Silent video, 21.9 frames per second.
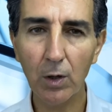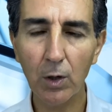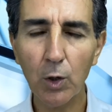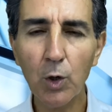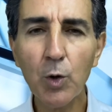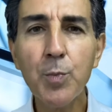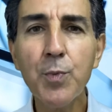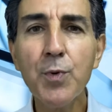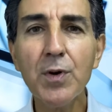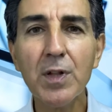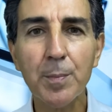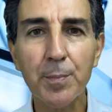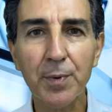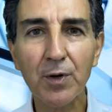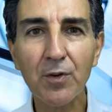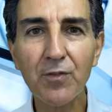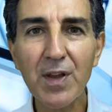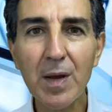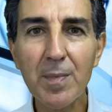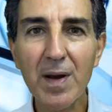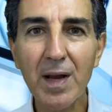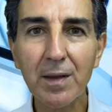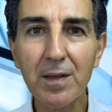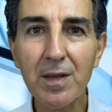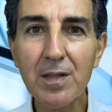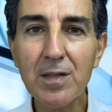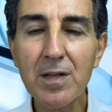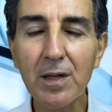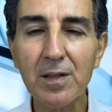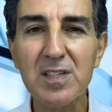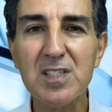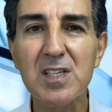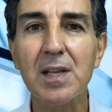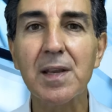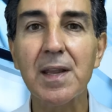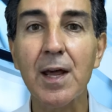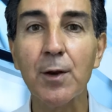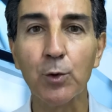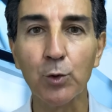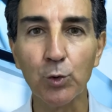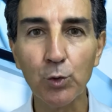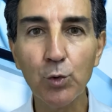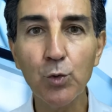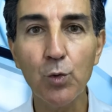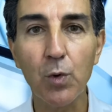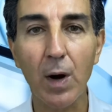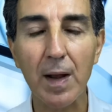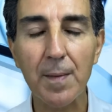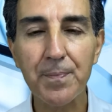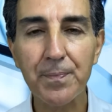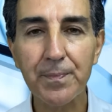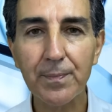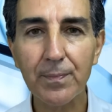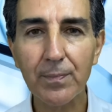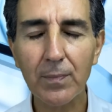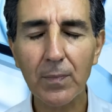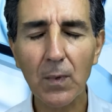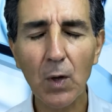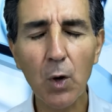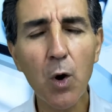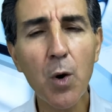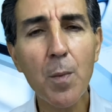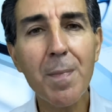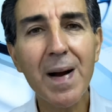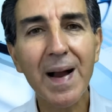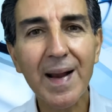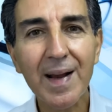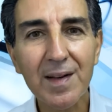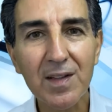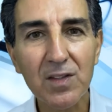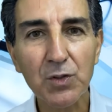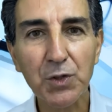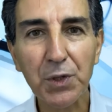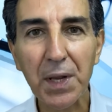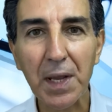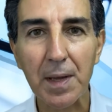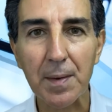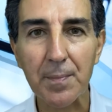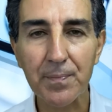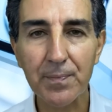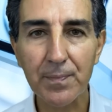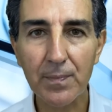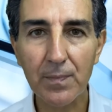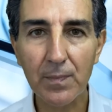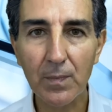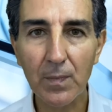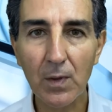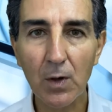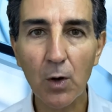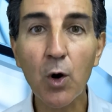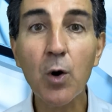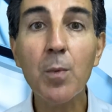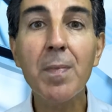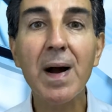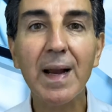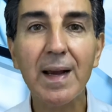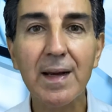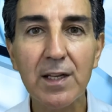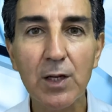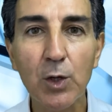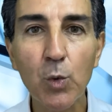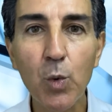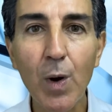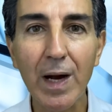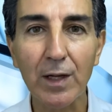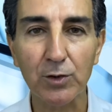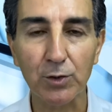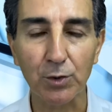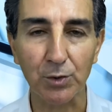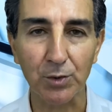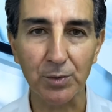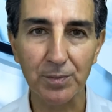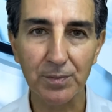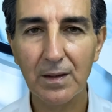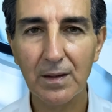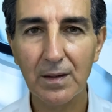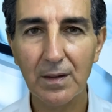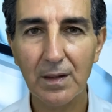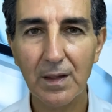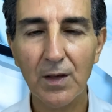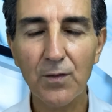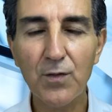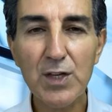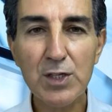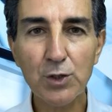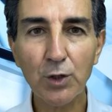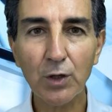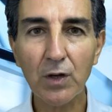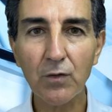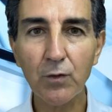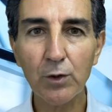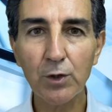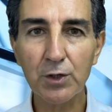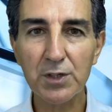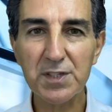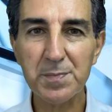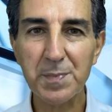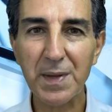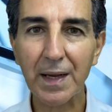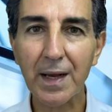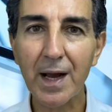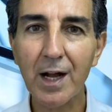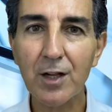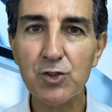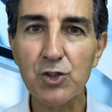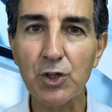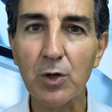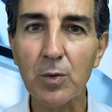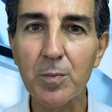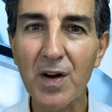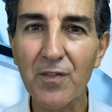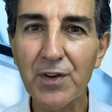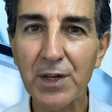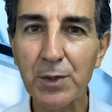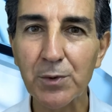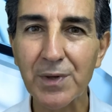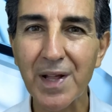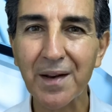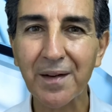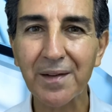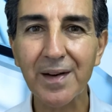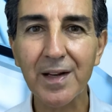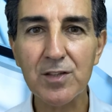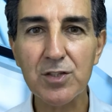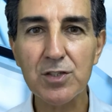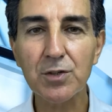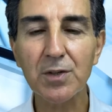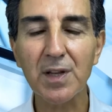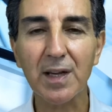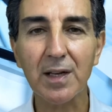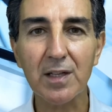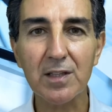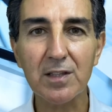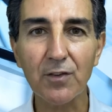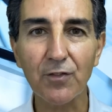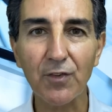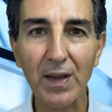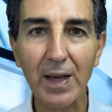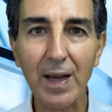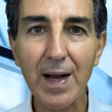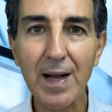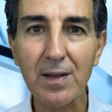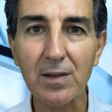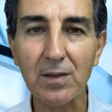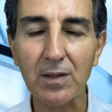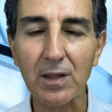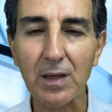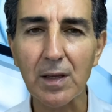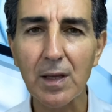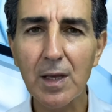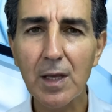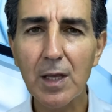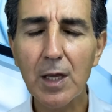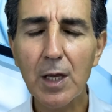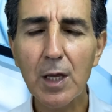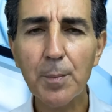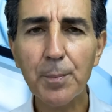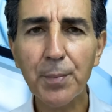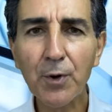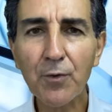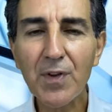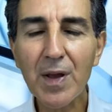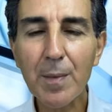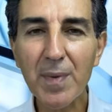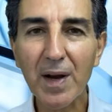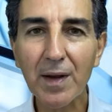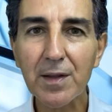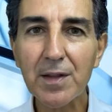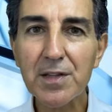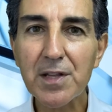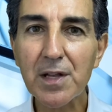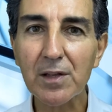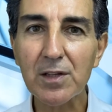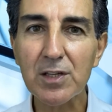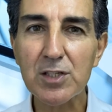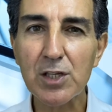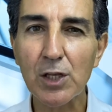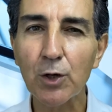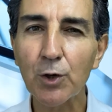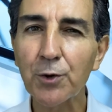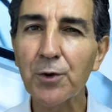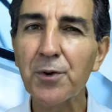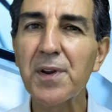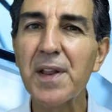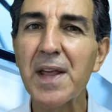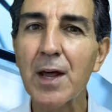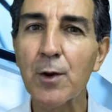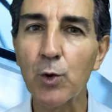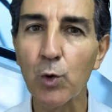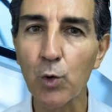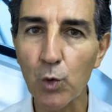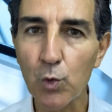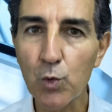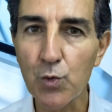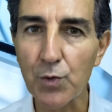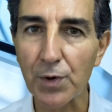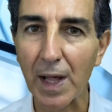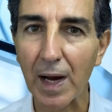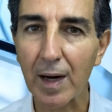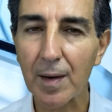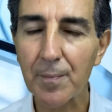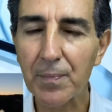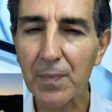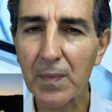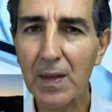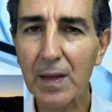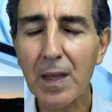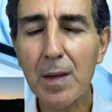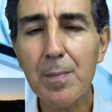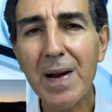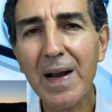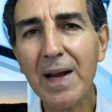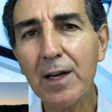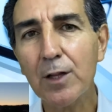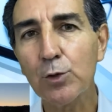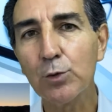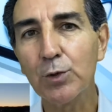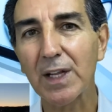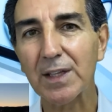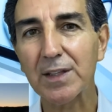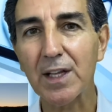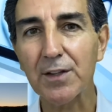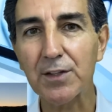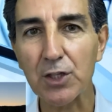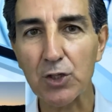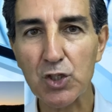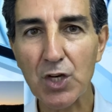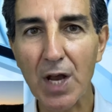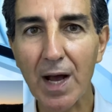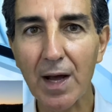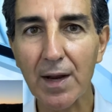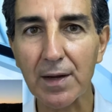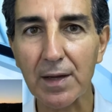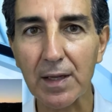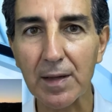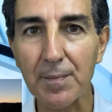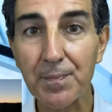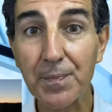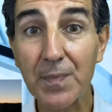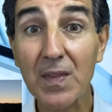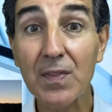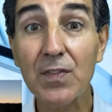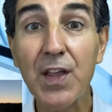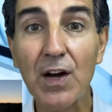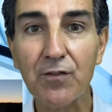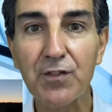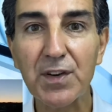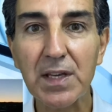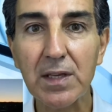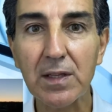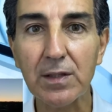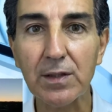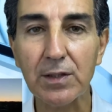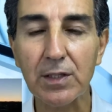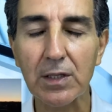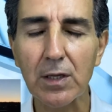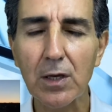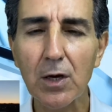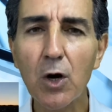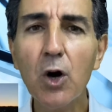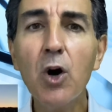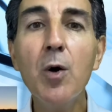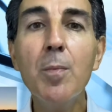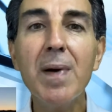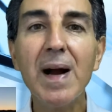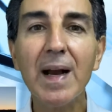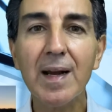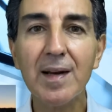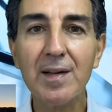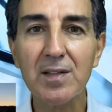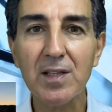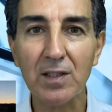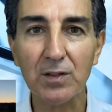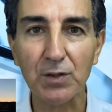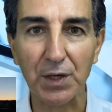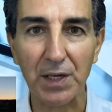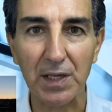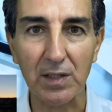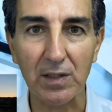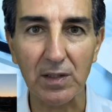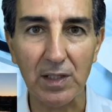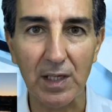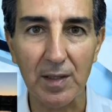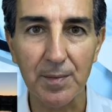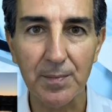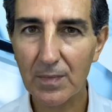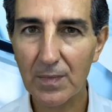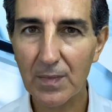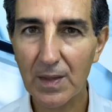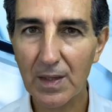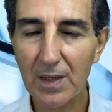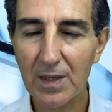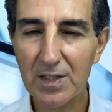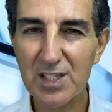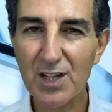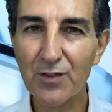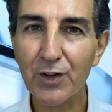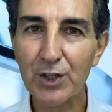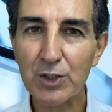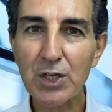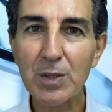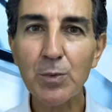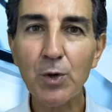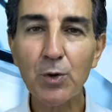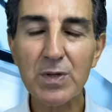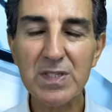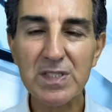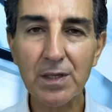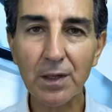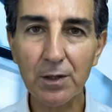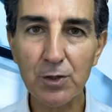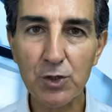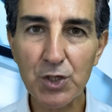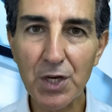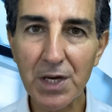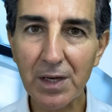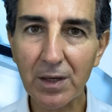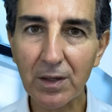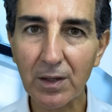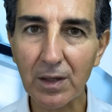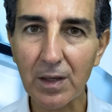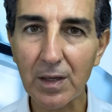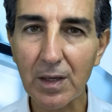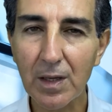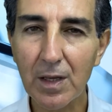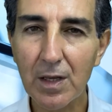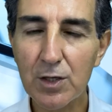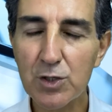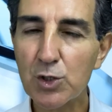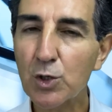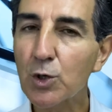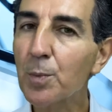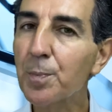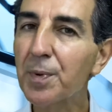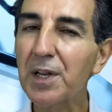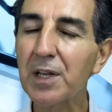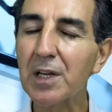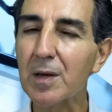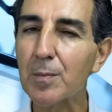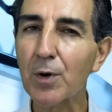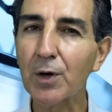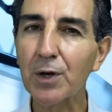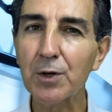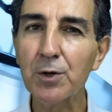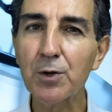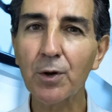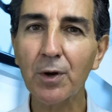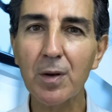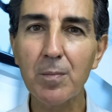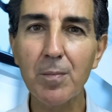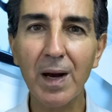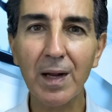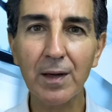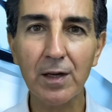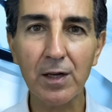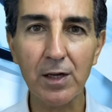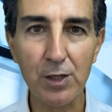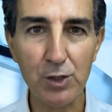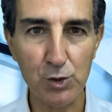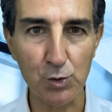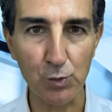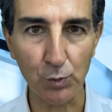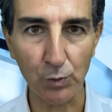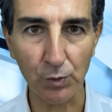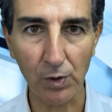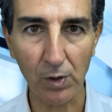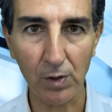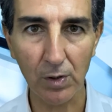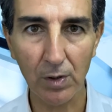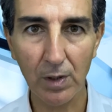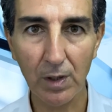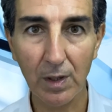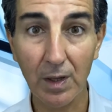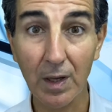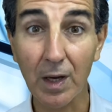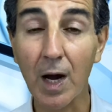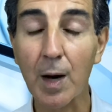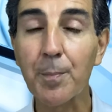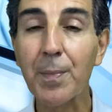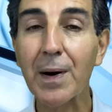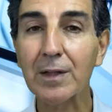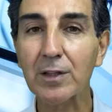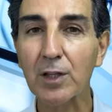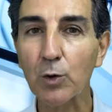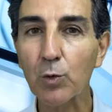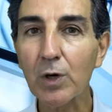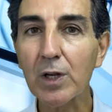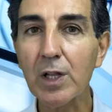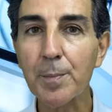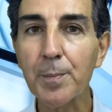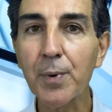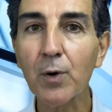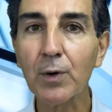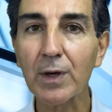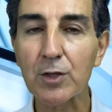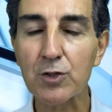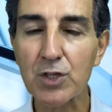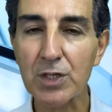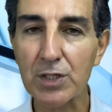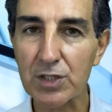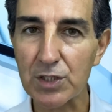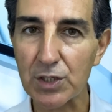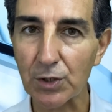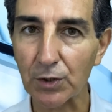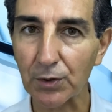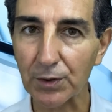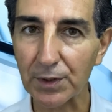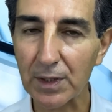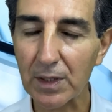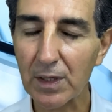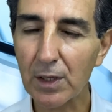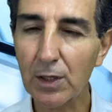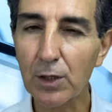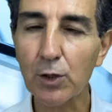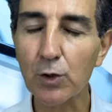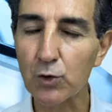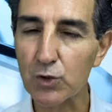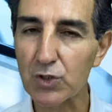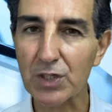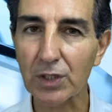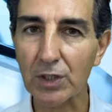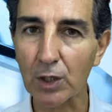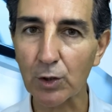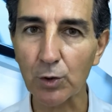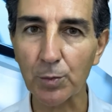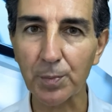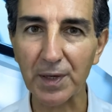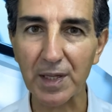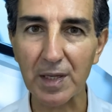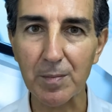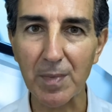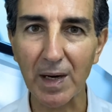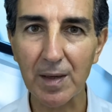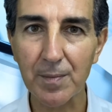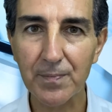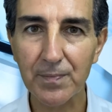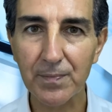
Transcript: Oppure proviamo a chiedergli se ne hanno due, o magari tre, o magari quattro e visto che vogliono spiegarci come avere una relazione gratificante, proviamo a chiedergli se loro ne hanno una, che magari dura da 10 anni, da 20 o magari da 30. Se facciamo queste ricerche scopriremo che non rimane nessuno, a parte quelle poche eccezioni che ho citato prima.